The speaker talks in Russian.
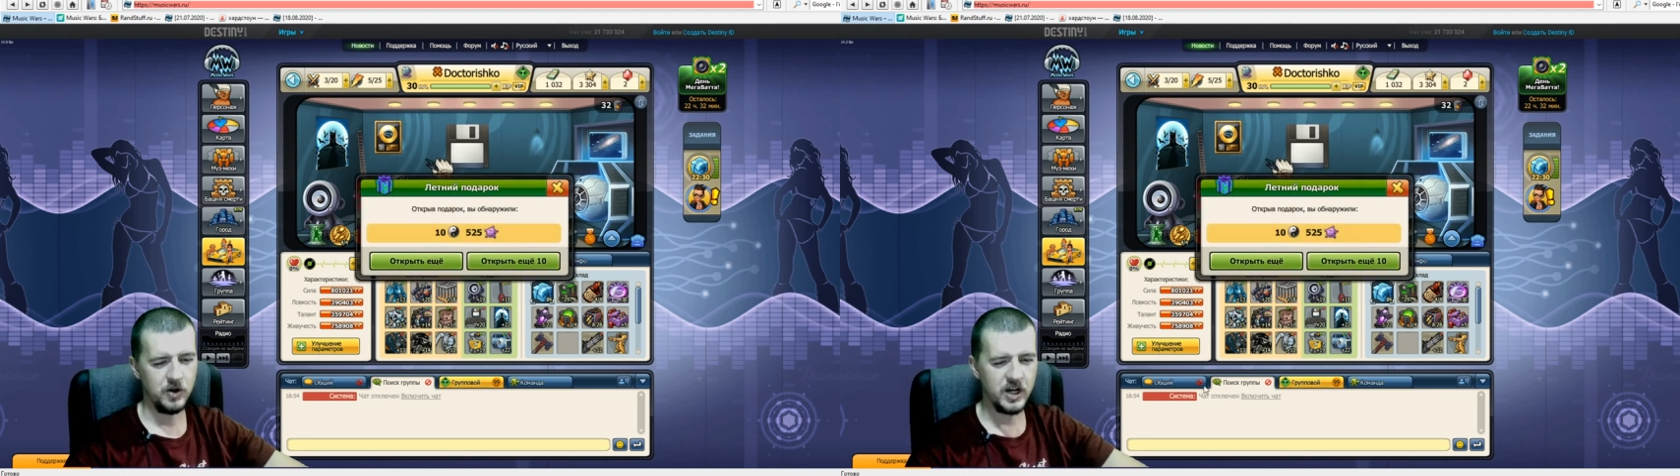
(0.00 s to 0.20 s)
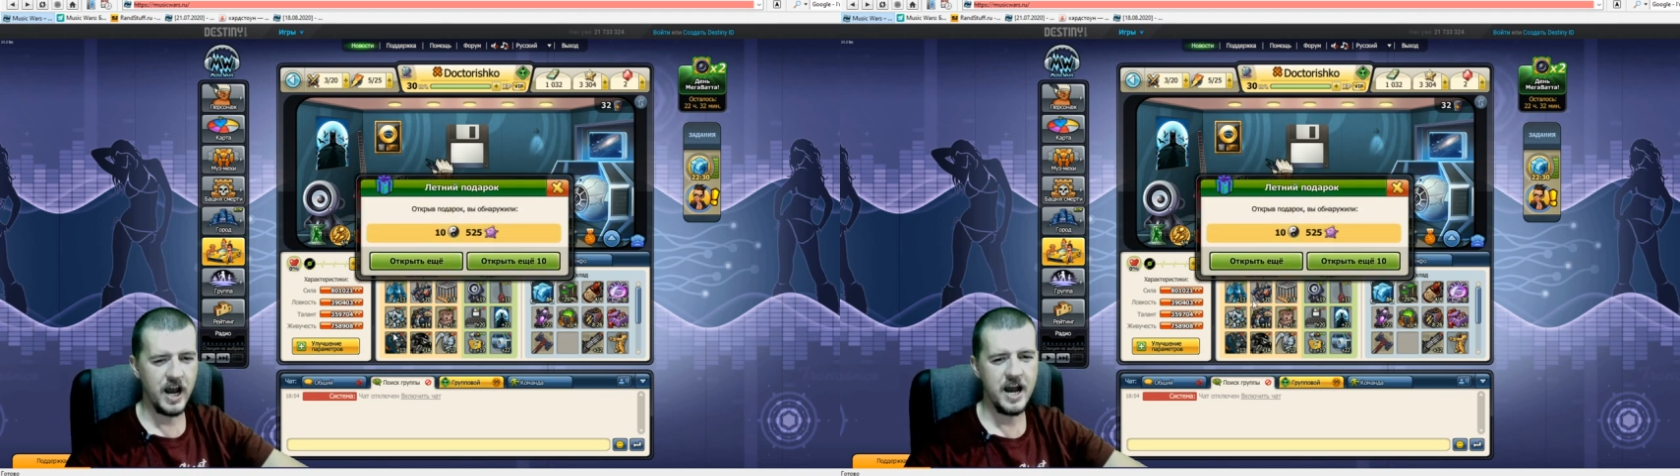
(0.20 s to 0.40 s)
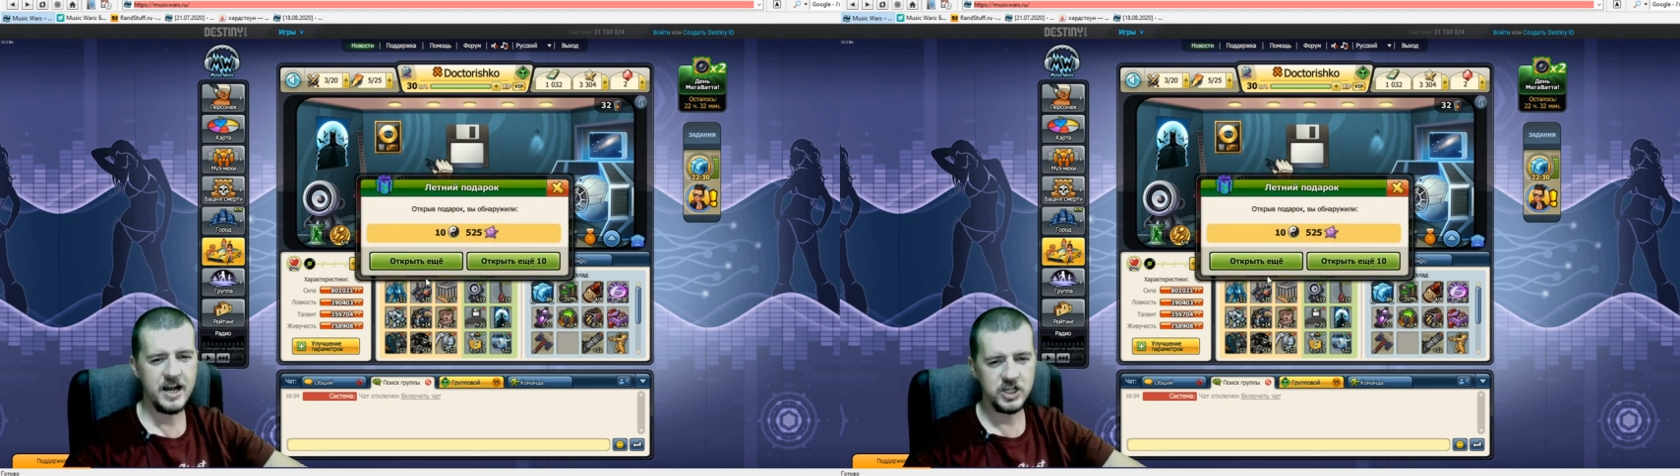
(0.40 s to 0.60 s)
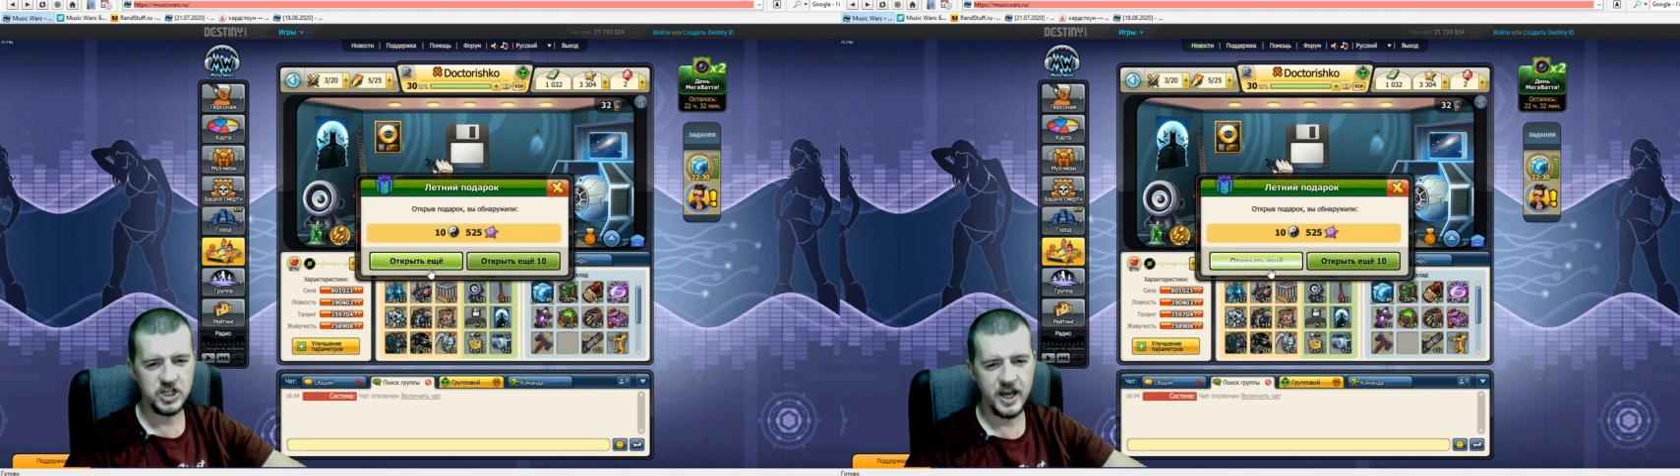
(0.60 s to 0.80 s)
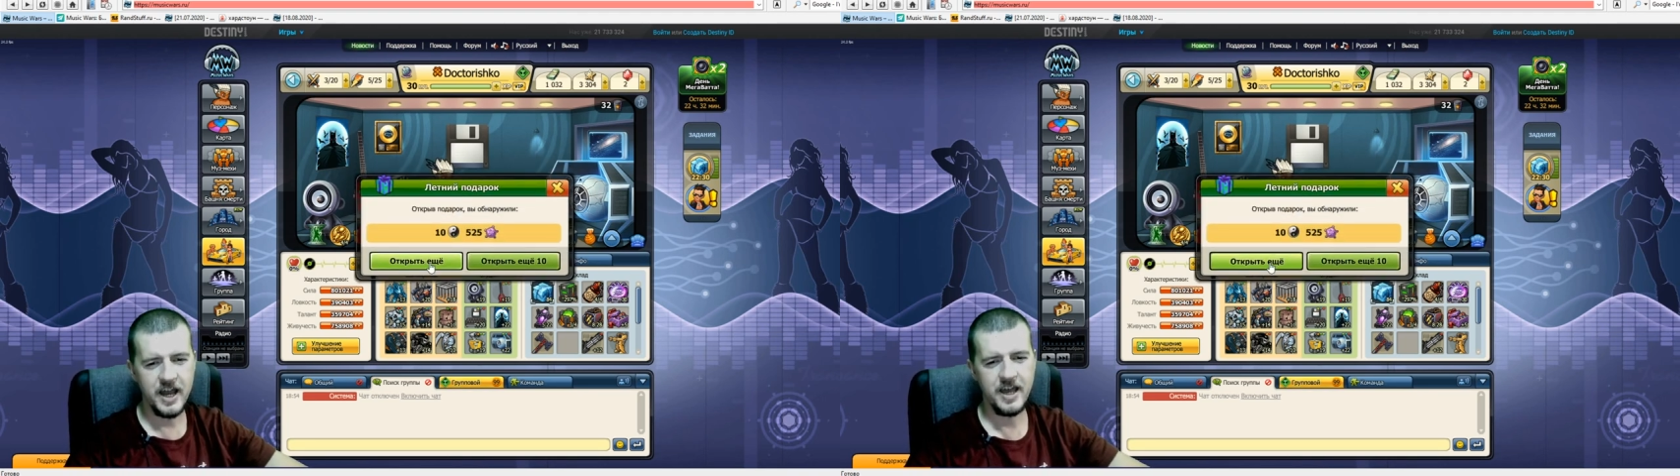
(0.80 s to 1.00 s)

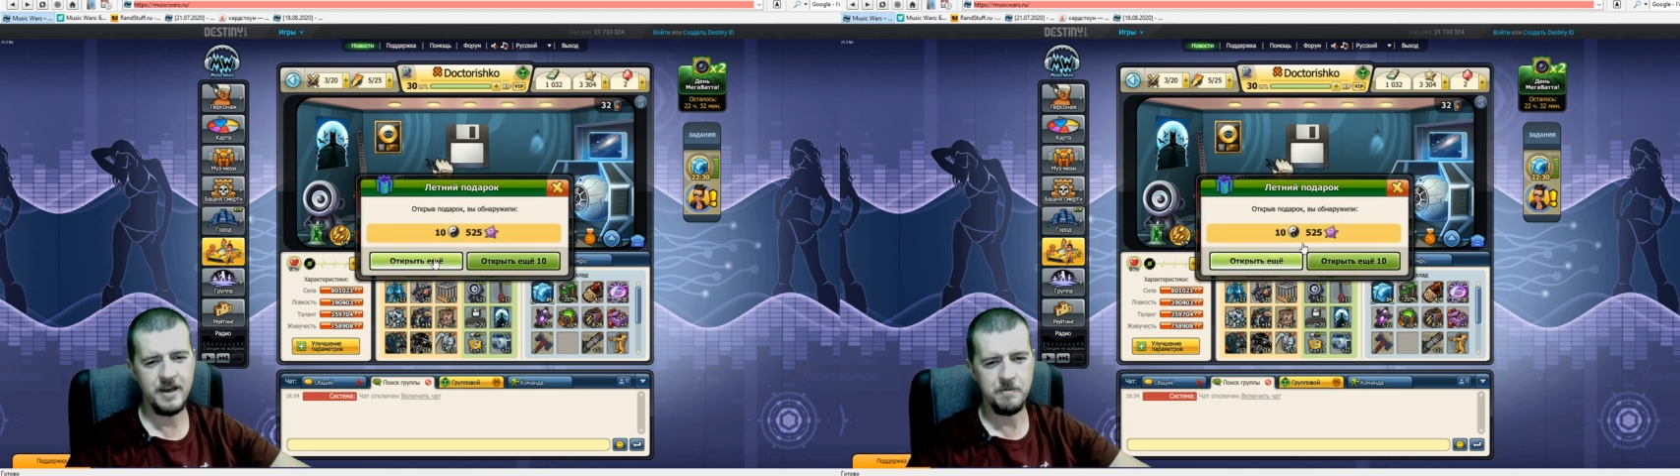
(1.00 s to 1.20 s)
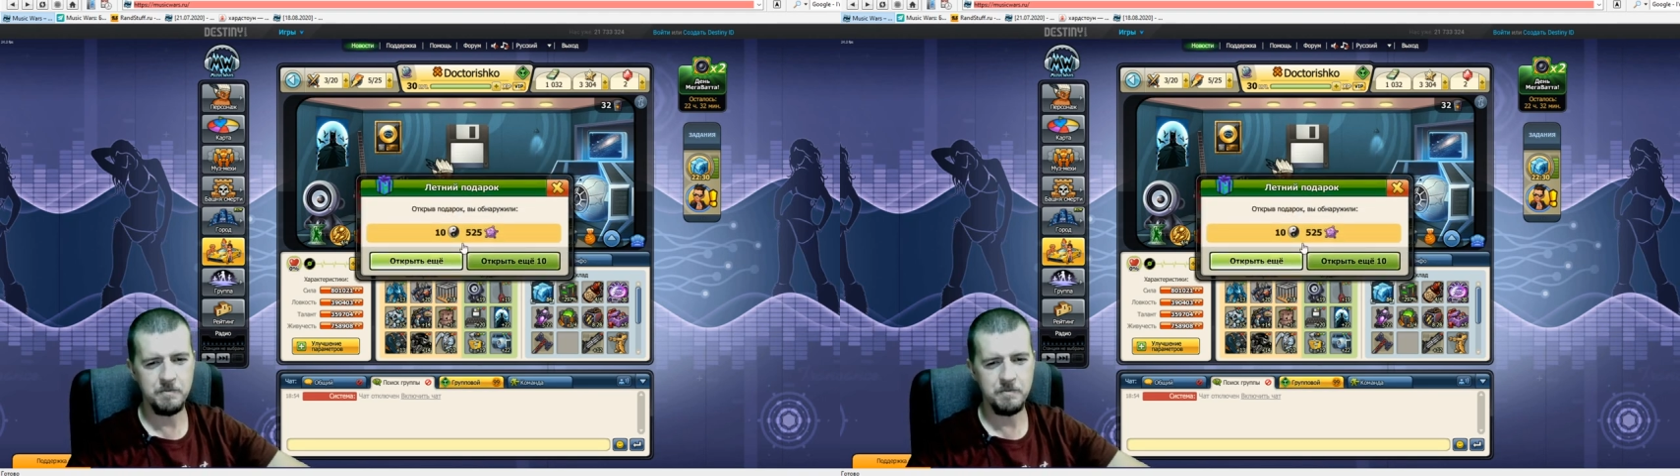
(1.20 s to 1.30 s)
Качаем